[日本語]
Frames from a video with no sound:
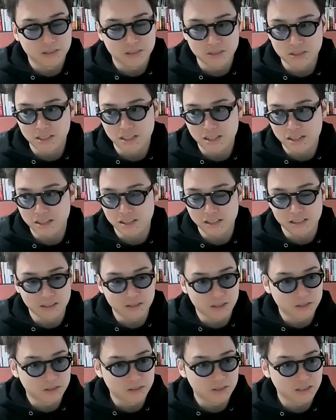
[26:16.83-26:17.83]
そうじゃない限
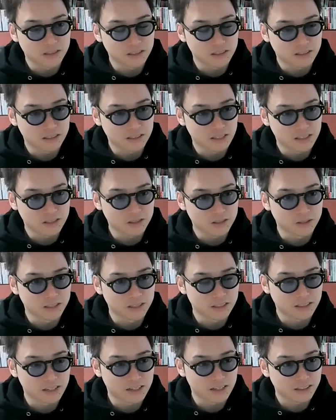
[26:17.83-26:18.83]
りは普通に1年以上
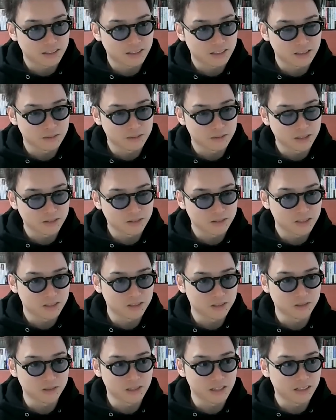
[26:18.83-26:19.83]
は絶対働いてもらうっ
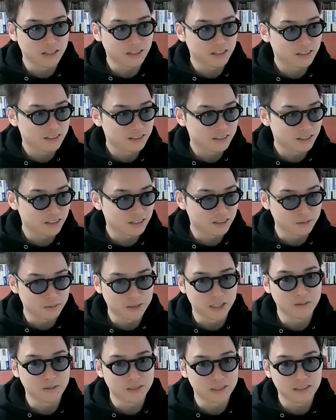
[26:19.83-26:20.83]
ていう条件でやっ
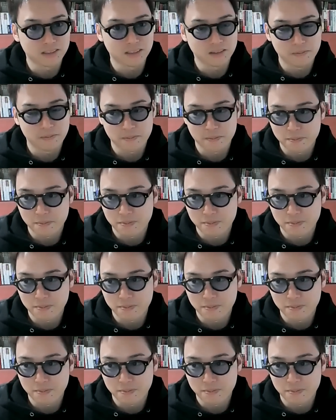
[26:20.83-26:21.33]
てもらいますね。